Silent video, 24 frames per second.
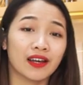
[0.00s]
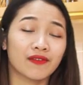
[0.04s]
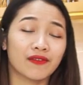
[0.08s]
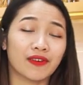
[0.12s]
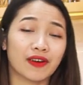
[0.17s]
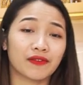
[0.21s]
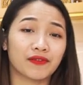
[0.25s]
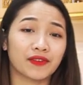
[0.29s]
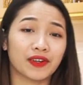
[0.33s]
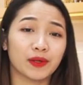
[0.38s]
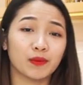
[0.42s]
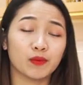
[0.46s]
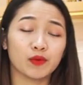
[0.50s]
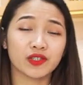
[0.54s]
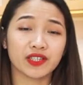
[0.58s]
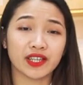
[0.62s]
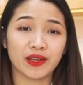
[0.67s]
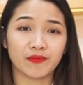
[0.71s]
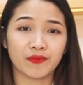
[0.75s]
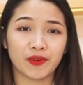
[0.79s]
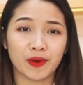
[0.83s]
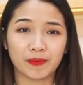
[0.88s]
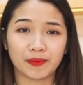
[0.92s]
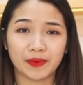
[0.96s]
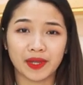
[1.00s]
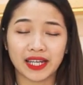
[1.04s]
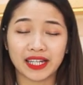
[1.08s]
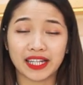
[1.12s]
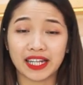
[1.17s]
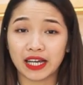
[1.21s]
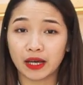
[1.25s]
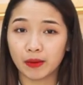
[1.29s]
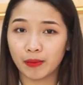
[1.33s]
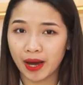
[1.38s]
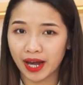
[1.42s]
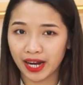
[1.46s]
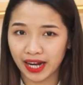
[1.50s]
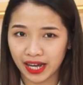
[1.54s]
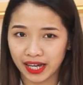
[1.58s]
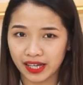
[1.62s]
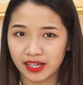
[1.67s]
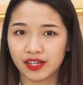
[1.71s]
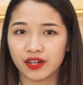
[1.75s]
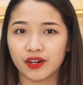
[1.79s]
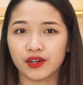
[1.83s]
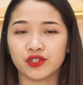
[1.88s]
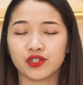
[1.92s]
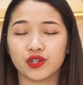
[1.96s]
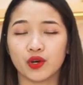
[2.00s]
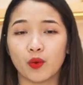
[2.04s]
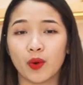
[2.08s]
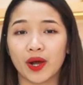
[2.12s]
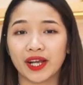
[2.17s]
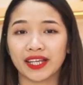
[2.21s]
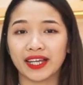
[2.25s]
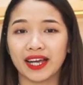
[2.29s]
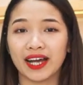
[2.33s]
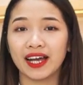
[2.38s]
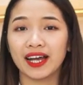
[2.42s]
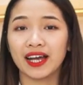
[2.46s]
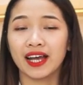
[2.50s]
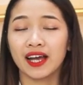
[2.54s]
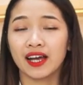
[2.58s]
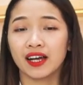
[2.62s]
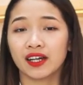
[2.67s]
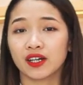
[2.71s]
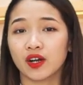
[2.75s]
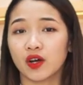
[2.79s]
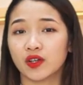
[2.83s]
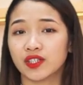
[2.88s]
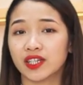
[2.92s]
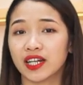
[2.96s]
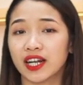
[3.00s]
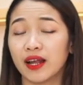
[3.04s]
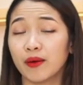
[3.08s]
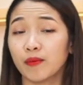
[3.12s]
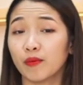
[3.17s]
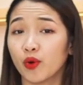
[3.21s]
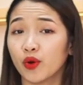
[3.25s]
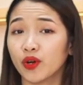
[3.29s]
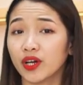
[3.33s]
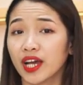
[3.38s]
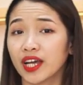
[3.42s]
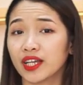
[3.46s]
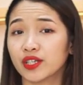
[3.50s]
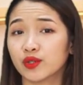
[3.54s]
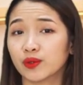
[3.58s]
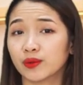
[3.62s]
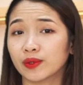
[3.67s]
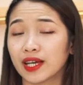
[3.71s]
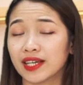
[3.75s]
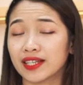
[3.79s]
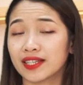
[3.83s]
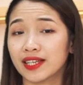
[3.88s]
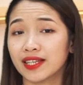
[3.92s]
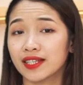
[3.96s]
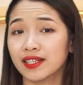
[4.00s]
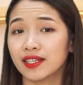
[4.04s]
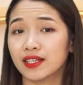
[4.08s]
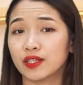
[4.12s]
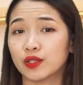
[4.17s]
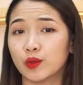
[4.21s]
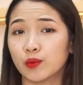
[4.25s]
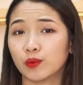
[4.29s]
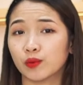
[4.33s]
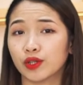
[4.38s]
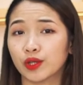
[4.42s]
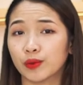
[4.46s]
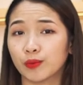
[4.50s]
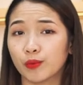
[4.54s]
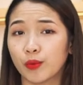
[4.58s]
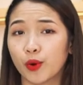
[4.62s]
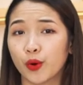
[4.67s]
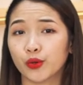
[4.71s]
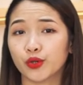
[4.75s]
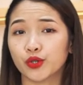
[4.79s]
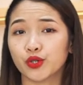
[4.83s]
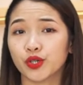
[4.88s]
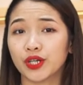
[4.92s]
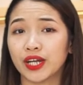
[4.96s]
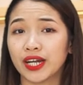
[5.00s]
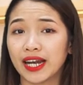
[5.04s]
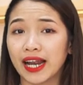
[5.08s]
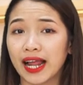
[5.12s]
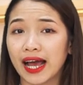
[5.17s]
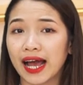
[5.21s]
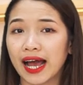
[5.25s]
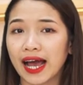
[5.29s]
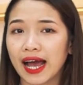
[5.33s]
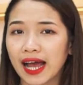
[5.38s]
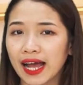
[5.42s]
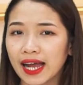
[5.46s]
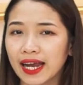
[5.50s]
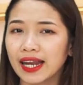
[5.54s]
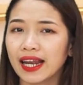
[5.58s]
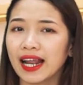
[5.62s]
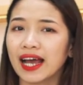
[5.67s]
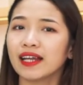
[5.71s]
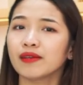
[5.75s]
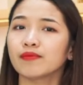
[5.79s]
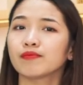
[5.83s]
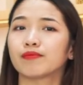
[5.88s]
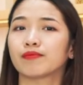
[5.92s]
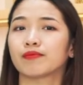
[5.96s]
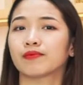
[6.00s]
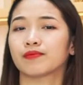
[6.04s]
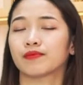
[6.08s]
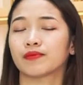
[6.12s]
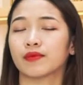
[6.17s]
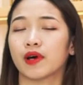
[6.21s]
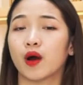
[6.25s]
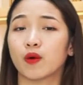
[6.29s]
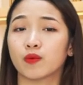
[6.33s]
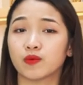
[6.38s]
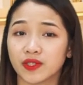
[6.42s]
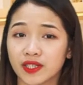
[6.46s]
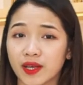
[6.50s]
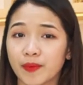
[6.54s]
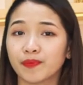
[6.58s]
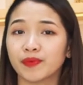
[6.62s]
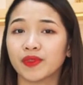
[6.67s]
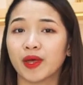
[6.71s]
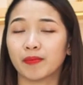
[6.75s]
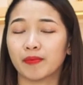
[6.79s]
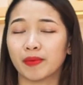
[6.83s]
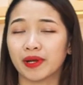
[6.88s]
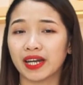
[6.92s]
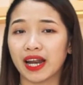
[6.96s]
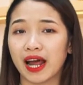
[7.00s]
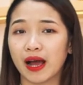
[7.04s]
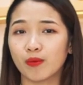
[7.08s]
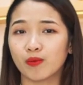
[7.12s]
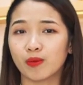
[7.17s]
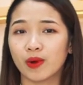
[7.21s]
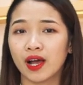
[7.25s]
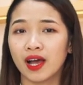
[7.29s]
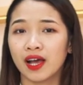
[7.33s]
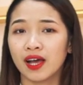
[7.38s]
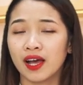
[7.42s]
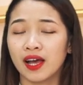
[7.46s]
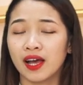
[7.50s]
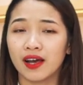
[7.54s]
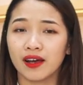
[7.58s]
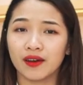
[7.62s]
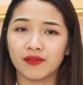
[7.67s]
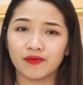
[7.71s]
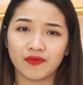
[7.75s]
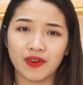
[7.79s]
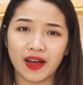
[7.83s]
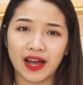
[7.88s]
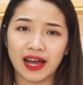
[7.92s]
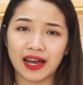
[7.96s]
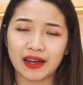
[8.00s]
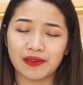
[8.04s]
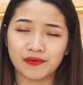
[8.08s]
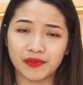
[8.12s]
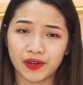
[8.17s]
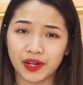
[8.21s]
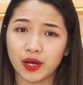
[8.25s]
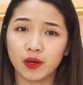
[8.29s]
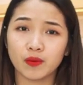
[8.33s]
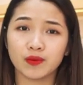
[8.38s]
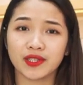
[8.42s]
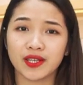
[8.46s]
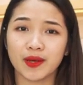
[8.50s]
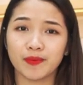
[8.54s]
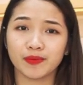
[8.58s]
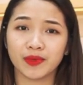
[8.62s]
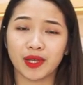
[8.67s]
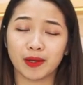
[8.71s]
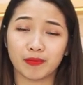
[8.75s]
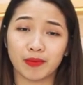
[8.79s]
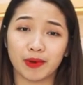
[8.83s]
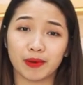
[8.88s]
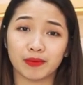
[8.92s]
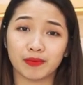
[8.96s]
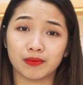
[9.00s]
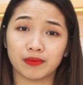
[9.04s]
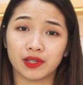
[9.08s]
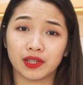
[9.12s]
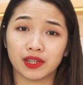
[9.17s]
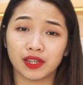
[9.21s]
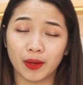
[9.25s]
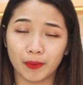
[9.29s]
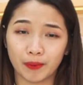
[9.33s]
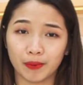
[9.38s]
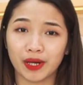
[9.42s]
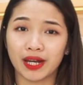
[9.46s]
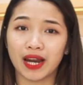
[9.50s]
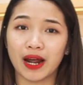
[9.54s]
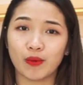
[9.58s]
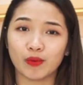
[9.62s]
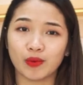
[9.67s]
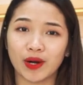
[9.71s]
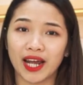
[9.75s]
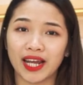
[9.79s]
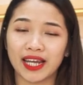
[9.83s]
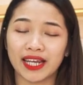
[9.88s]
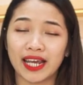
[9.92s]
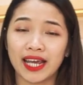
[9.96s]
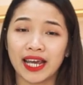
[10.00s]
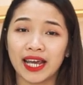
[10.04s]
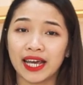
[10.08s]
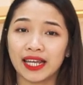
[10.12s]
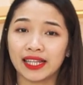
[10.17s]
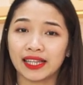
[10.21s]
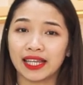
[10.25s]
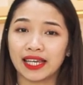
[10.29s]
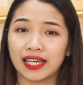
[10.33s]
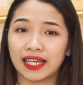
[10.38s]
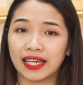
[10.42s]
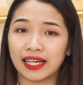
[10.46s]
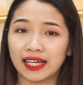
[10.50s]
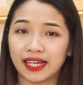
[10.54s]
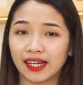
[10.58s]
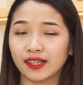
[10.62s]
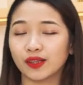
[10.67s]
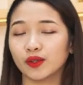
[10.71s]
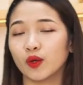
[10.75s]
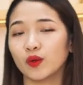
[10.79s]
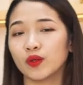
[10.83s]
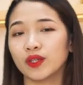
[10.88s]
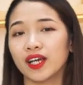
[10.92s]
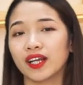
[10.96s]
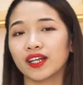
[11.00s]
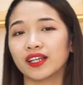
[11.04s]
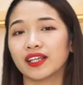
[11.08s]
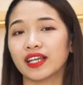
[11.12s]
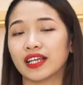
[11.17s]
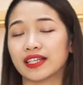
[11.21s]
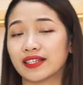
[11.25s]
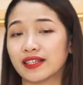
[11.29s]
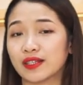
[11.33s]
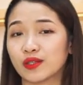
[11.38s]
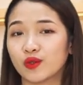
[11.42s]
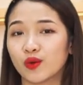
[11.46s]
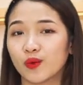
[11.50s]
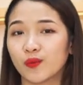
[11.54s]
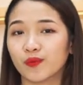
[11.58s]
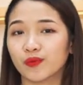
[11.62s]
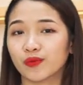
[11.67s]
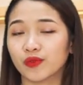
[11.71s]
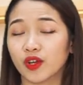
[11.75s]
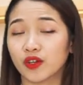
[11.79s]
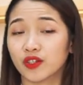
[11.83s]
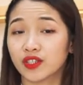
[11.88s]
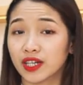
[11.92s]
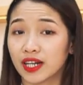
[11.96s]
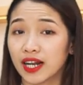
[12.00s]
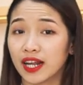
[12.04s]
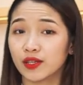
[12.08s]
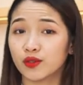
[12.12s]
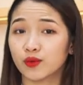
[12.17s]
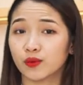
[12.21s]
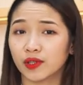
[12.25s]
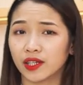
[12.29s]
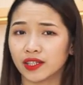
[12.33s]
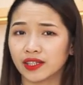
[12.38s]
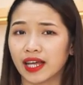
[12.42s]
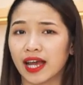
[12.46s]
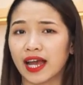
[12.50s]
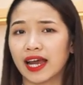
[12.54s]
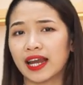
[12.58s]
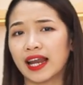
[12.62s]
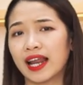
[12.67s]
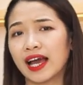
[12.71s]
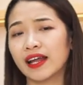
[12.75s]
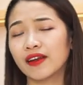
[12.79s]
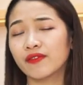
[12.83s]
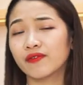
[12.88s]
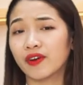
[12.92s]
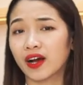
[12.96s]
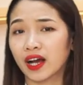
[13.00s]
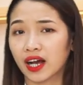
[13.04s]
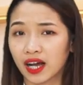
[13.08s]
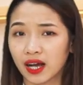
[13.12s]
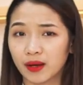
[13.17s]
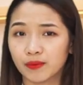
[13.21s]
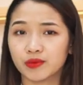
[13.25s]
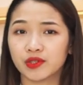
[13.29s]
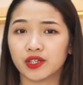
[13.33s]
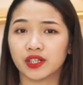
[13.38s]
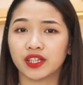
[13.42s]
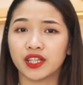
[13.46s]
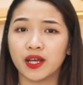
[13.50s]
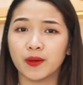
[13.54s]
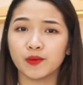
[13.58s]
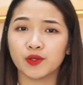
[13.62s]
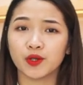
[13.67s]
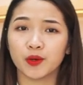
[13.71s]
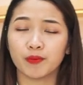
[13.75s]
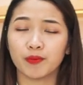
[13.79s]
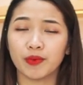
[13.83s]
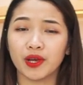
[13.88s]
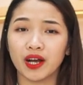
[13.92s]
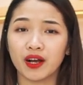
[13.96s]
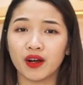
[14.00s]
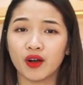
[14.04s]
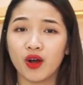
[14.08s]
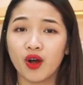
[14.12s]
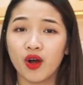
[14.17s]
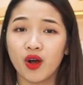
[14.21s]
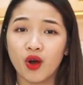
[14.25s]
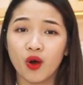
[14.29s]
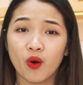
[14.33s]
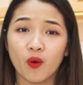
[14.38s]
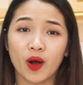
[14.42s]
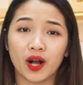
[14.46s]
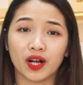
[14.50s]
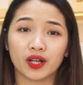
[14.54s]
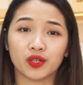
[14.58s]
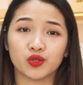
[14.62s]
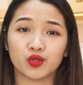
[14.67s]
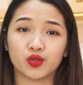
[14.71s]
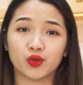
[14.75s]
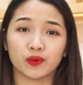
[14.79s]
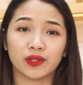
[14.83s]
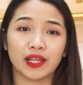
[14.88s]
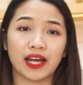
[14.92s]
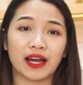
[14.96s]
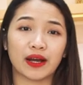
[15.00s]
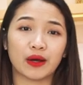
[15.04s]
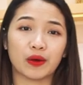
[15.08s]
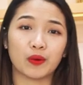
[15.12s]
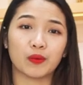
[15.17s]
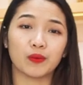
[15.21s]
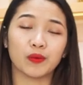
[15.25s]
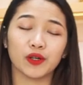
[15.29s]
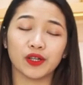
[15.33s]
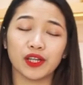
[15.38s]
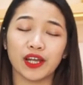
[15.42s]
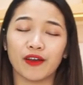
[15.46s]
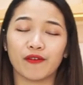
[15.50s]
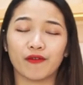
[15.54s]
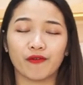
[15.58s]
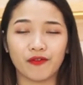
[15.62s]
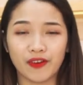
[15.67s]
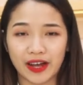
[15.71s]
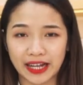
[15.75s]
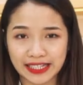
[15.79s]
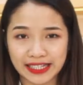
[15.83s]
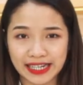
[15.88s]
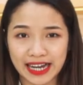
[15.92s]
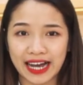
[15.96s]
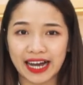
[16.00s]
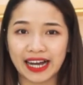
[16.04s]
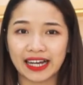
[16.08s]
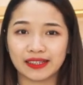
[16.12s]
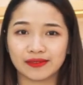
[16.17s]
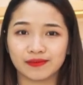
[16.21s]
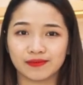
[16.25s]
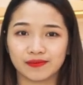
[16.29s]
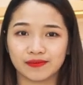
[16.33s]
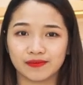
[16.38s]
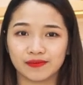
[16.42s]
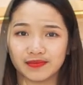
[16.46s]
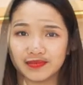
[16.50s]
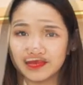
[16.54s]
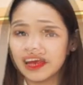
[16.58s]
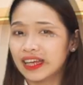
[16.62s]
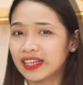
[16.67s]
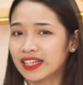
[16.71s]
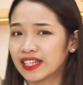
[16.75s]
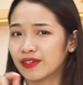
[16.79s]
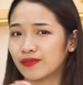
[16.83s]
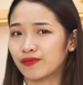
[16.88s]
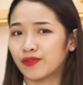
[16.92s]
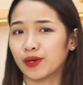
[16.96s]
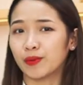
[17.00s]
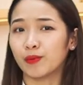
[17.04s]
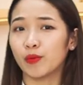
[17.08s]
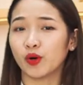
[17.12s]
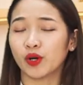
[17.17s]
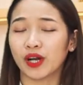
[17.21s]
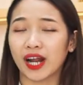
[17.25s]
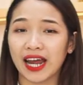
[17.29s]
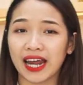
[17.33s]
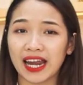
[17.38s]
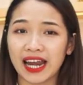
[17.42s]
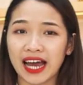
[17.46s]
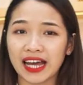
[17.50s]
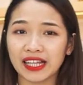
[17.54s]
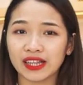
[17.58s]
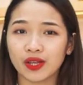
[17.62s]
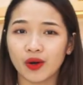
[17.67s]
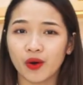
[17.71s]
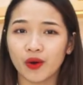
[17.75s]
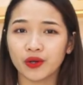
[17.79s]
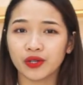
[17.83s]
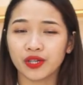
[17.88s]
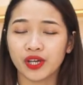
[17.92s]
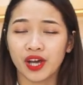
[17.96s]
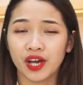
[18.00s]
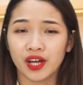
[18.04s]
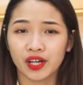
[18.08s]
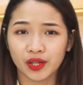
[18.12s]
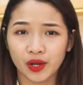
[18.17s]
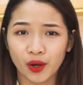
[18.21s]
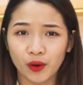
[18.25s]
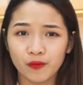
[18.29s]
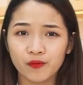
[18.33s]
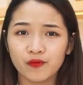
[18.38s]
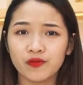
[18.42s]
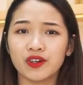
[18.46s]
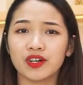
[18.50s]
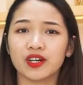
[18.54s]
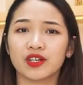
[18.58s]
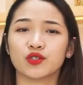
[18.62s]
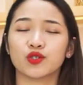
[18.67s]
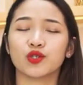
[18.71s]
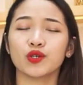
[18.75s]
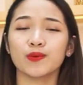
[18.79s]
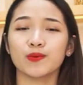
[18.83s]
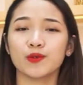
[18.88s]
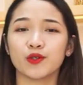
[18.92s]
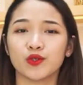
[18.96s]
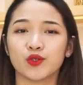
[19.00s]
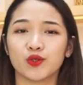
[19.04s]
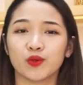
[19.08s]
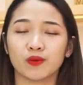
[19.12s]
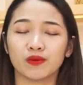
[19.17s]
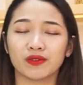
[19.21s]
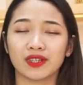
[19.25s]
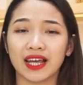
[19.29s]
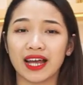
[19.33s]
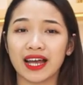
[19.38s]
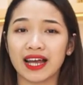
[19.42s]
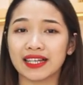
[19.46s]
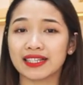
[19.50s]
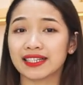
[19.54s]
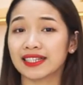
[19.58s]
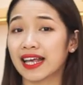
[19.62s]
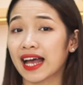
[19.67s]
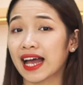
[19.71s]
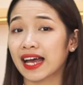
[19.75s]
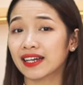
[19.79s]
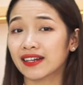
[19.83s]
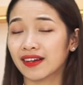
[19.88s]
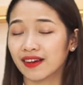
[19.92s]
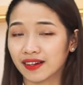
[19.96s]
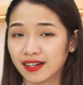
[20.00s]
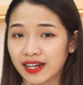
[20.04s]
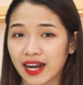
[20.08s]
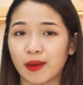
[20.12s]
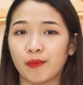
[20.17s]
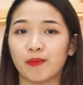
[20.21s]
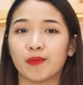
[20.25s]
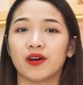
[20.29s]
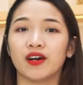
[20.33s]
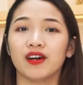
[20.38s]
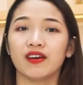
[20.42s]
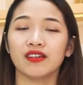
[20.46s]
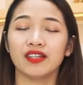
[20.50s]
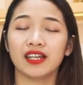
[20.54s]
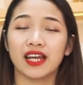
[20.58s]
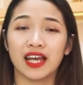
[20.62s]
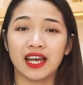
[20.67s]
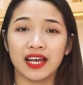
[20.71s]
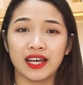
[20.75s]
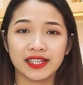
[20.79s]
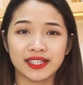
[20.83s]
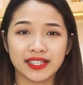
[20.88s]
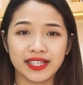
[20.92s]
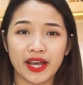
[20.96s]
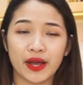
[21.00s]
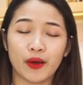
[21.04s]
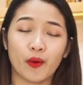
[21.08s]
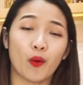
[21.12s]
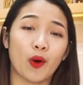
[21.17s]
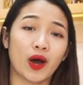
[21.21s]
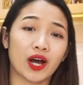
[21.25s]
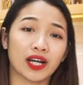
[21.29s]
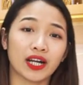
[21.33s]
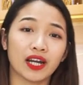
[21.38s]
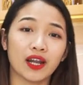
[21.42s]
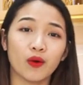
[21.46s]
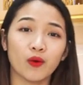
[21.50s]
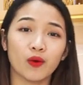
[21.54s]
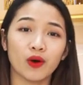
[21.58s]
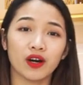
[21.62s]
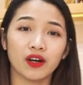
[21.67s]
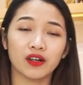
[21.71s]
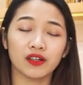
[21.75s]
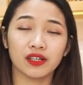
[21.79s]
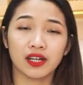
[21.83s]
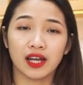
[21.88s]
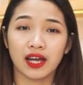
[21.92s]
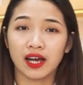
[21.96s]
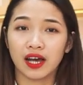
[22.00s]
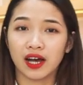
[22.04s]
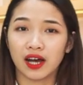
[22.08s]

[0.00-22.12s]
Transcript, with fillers: Và với một sản phẩm này thì các bạn hãy nhớ cho Oanh nhé, đó chính là mỗi ngày chúng ta sẽ sử dụng từ 1 cho đến là 2 lát hồng sâm tẩm mật ong. Và với hồng sâm tẩm mật ong này thì cách tốt nhất để sử dụng đó chính là chúng ta thái lát và ngậm trực tiếp trong miệng, hoặc chúng ta cũng có thể pha trà. Chỉ với 1-2 lát thôi, nó vừa giúp cho chúng ta da được đẹp hơn, trẻ hóa lâu hơn,